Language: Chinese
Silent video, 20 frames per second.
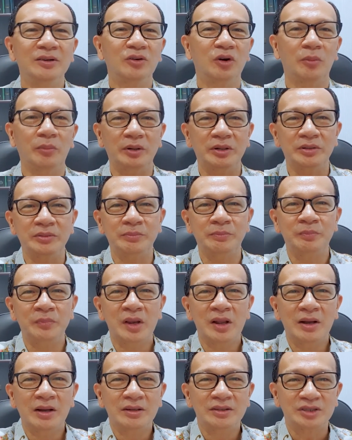我们
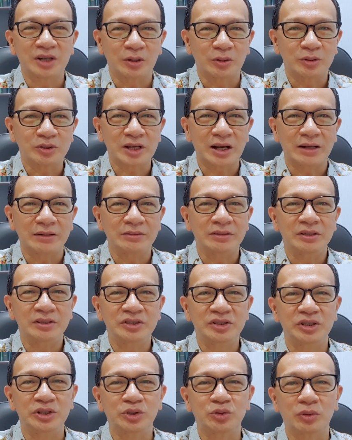早上
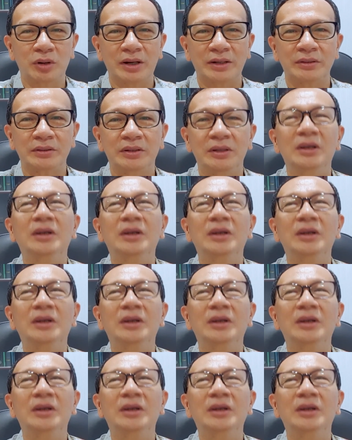起床，